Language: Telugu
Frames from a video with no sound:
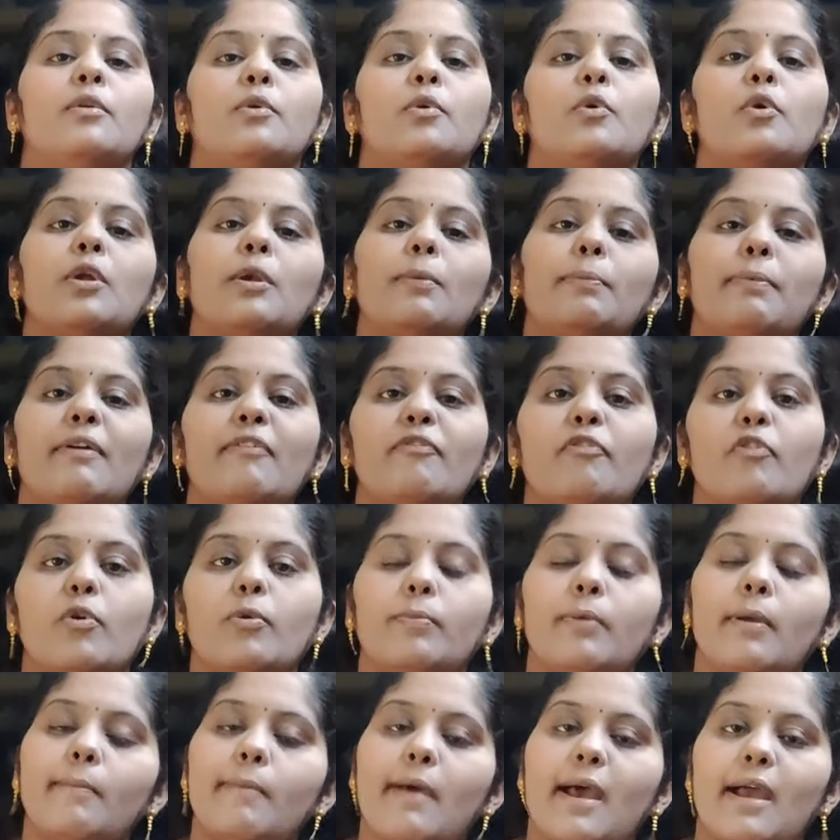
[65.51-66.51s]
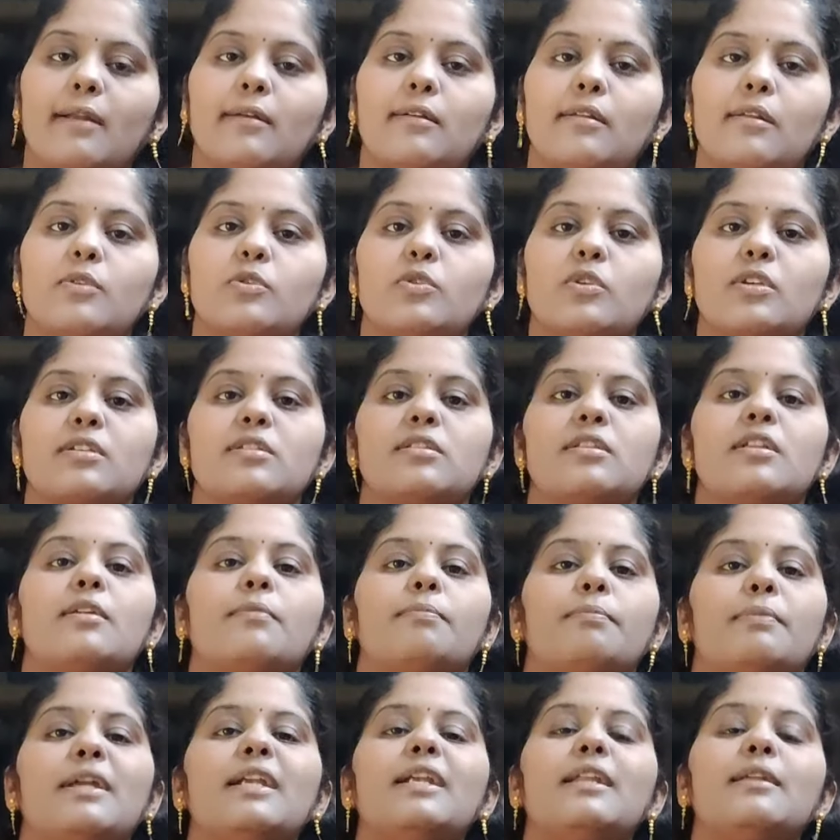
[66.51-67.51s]
గూగుల్ పే ఫోన్ పే బ్యాంక్ ట్రాన్సాక్షన్
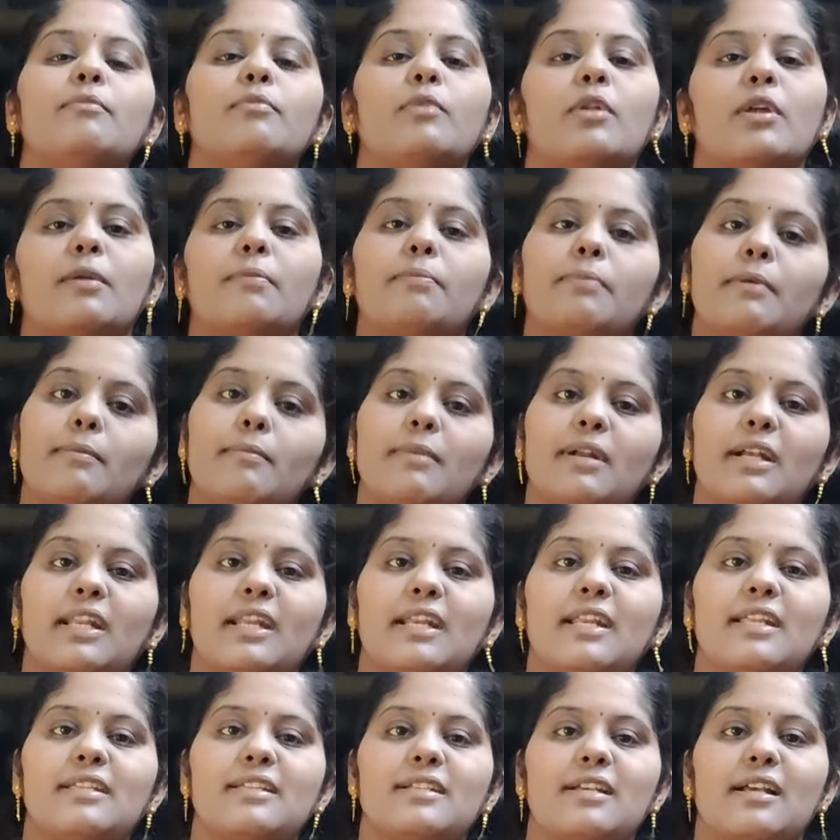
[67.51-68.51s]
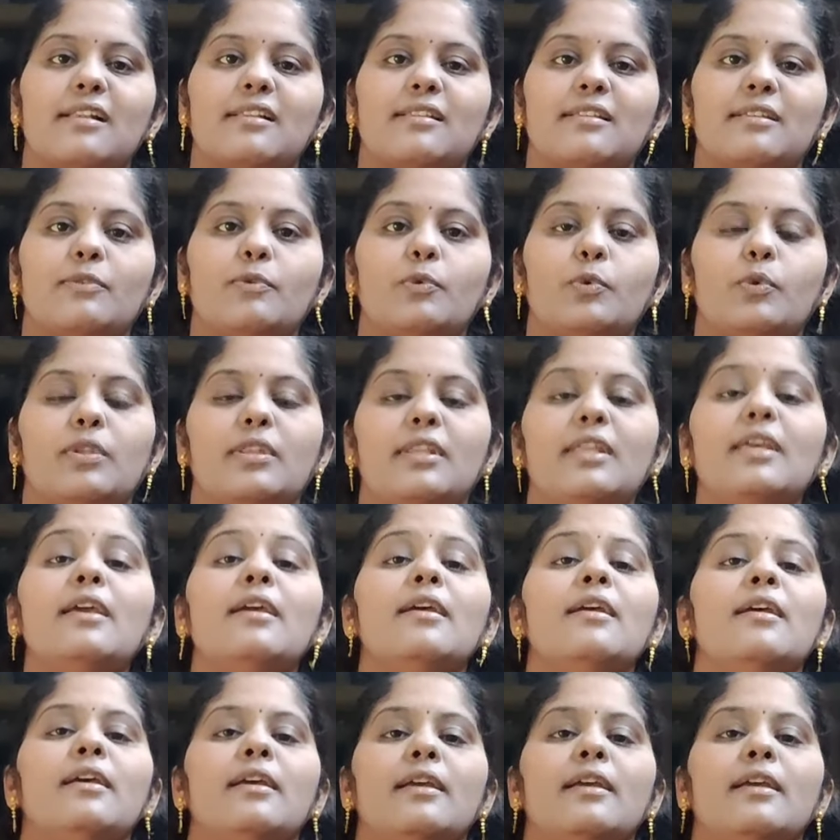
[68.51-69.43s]
ఆర్ పేటిఎం ద్వారా పేమెంట్ అనేది చేయాల్సి ఉంటుంది